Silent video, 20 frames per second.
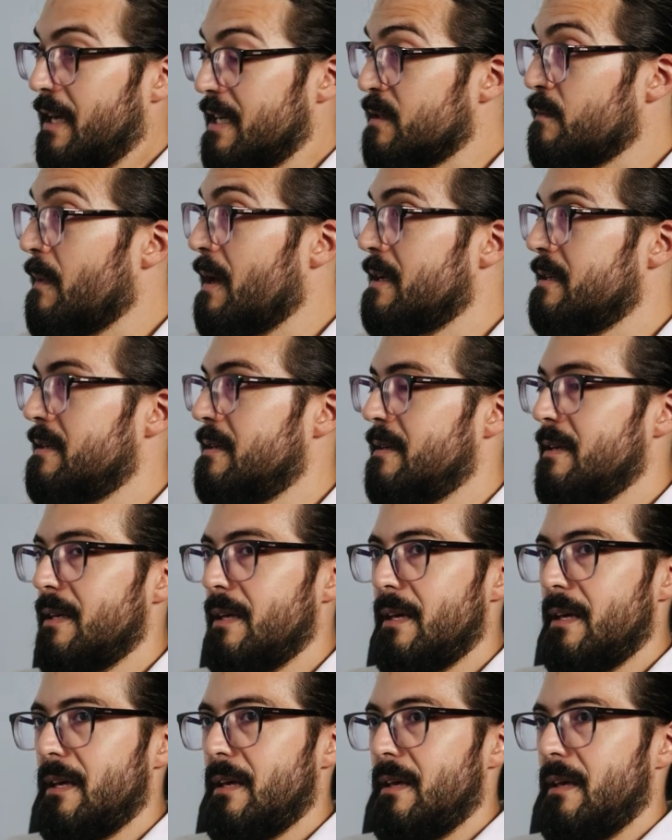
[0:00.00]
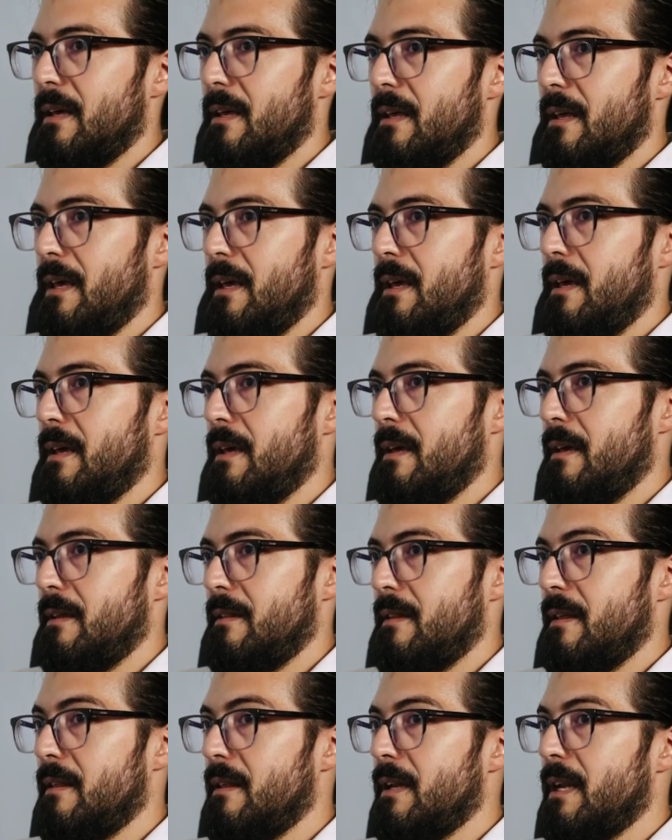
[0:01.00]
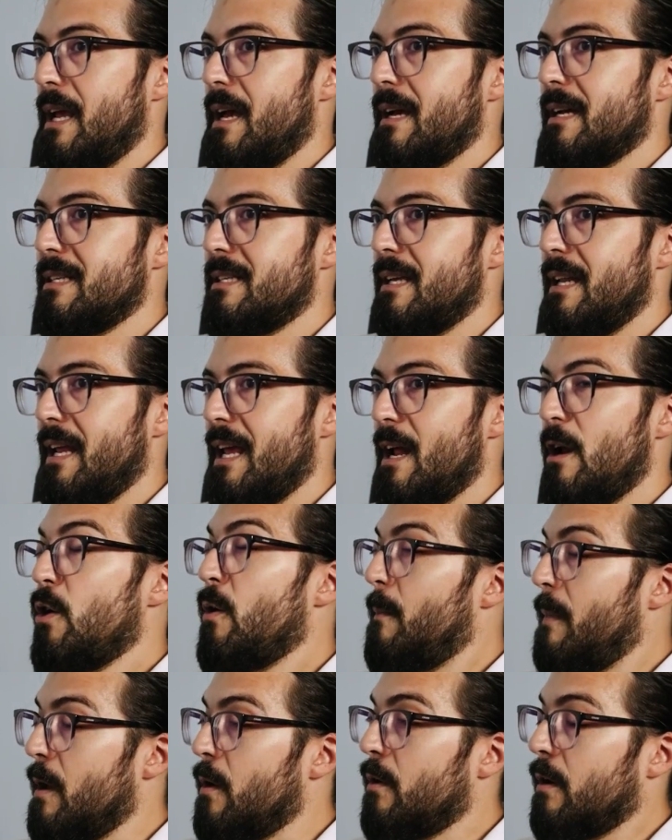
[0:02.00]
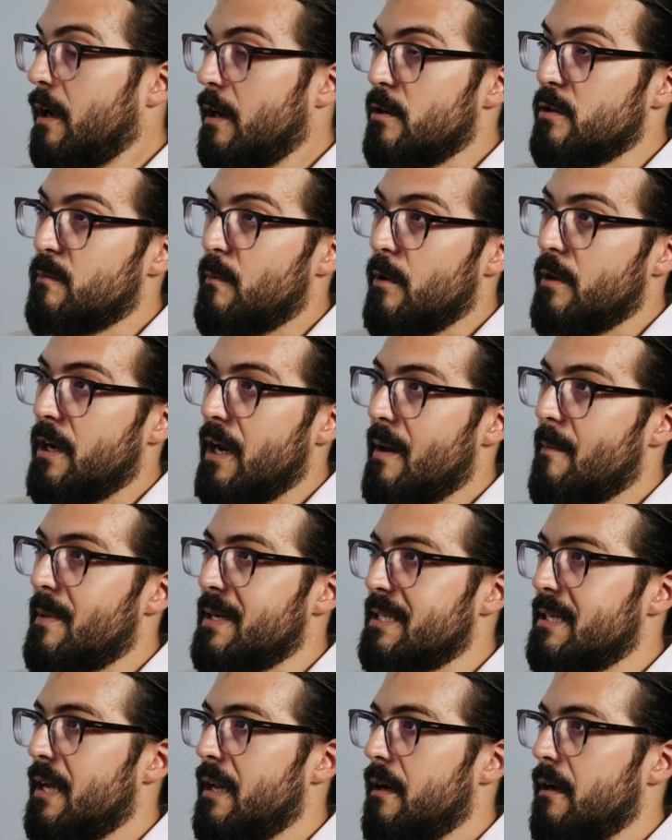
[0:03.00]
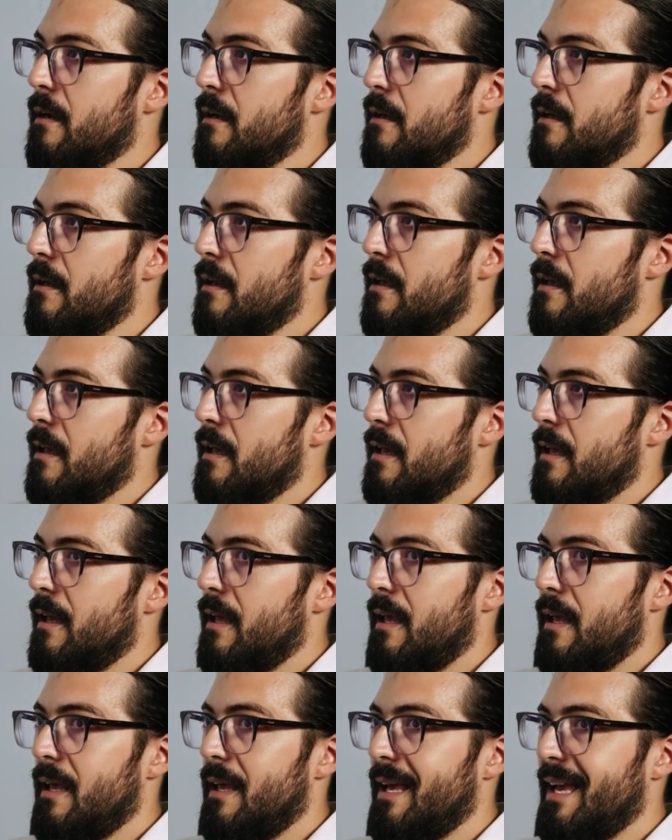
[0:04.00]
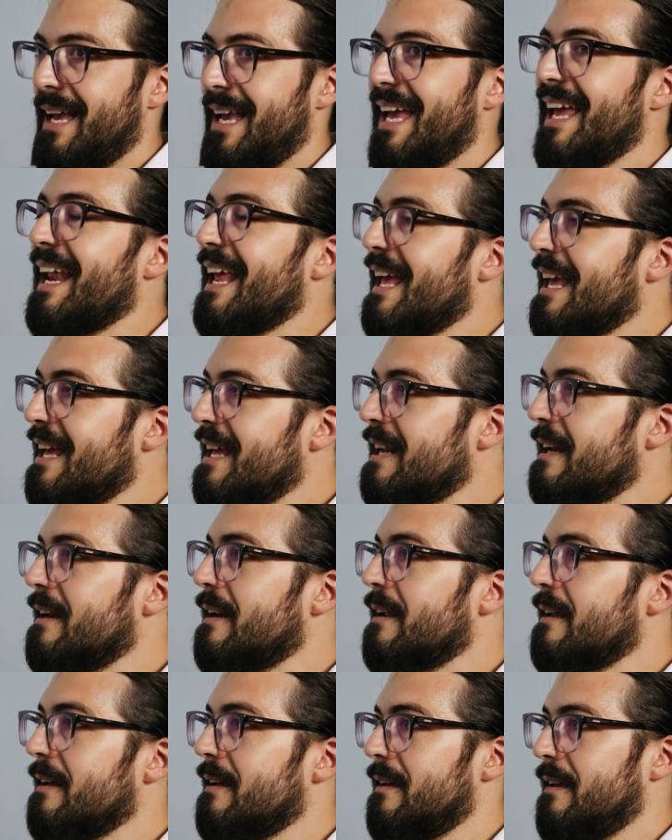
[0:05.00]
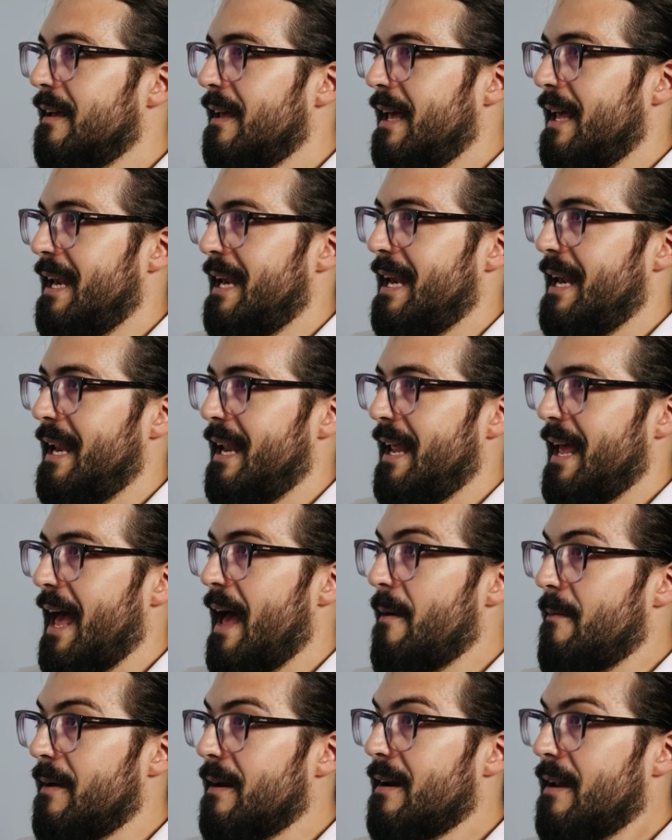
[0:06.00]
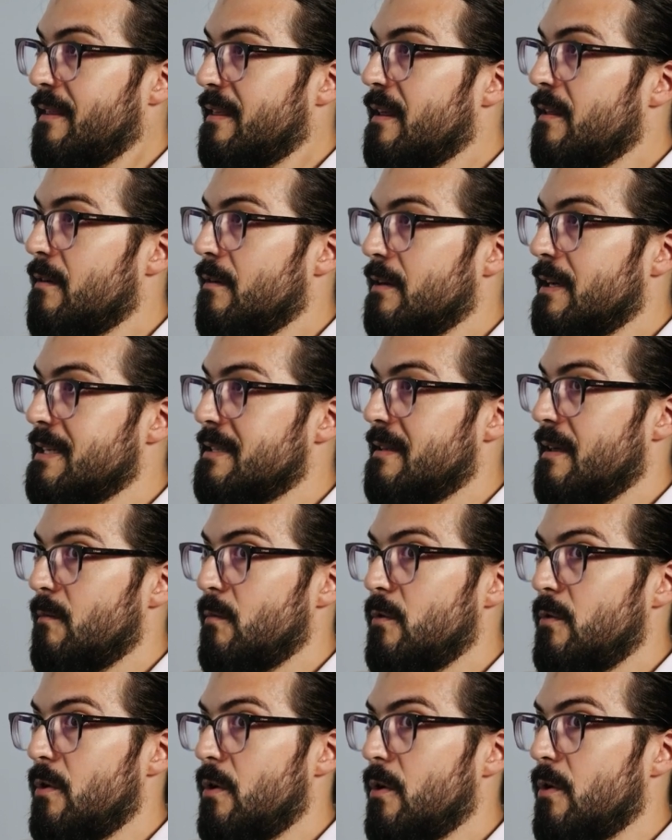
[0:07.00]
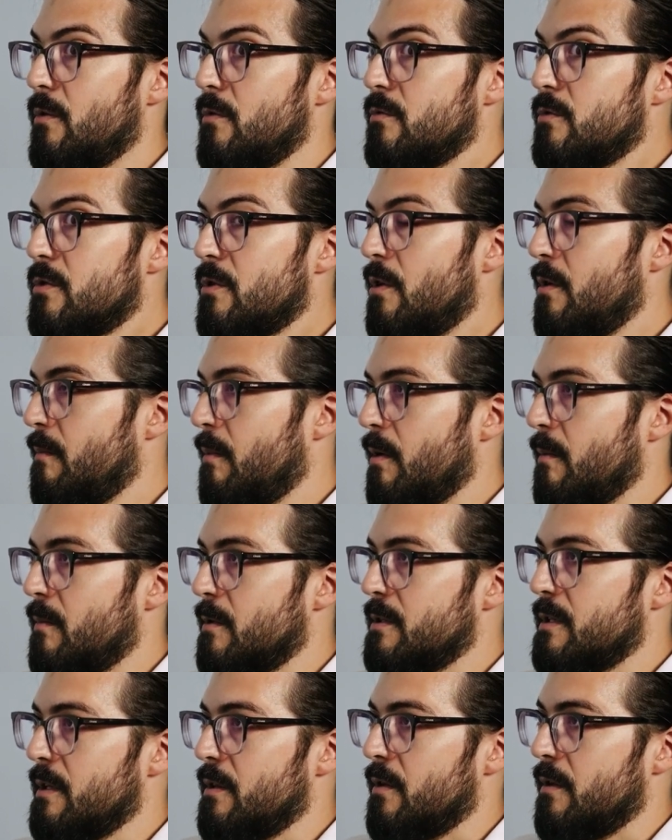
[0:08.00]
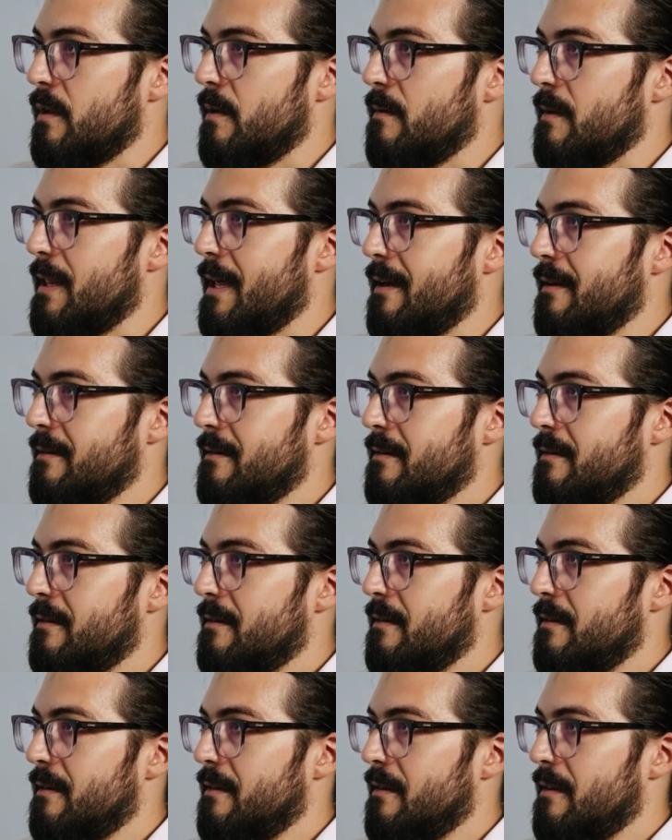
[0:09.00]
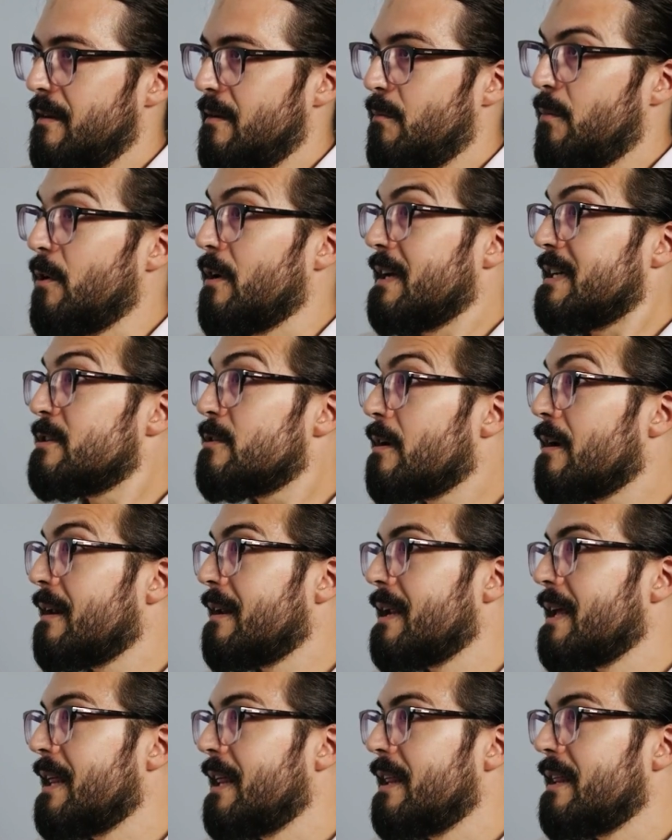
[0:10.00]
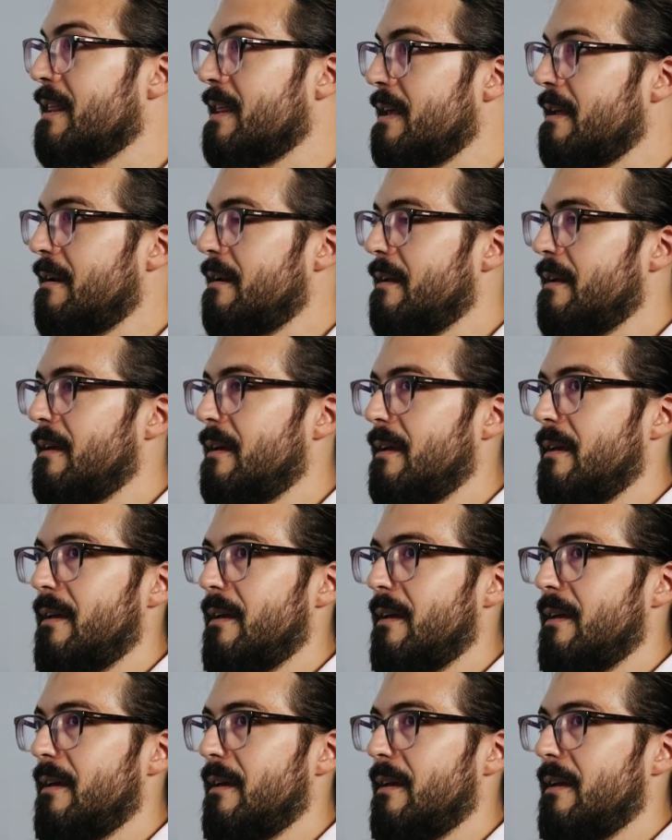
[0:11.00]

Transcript: Es más, eh, te diría que sería lo peor que nos podría pasar eh, creer el haber nacido en este mundo con un solo propósito de vida. Porque eso querría decir